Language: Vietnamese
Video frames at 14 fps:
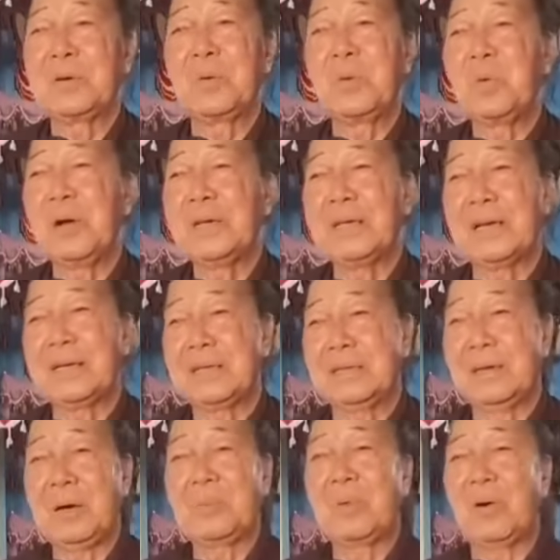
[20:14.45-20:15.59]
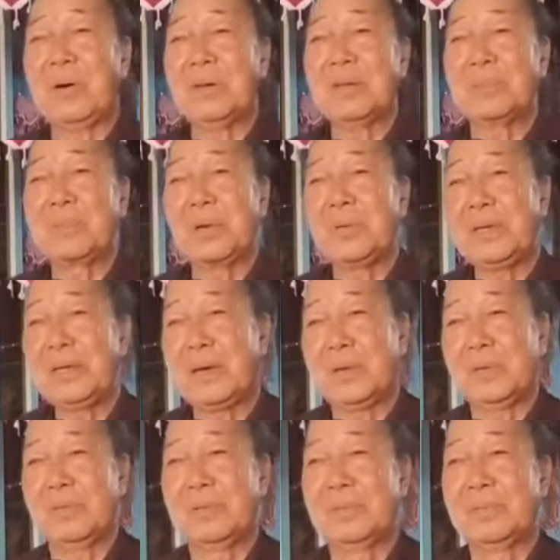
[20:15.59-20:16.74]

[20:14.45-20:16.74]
ngũ quẩn này nó không có trong giáo lý đâu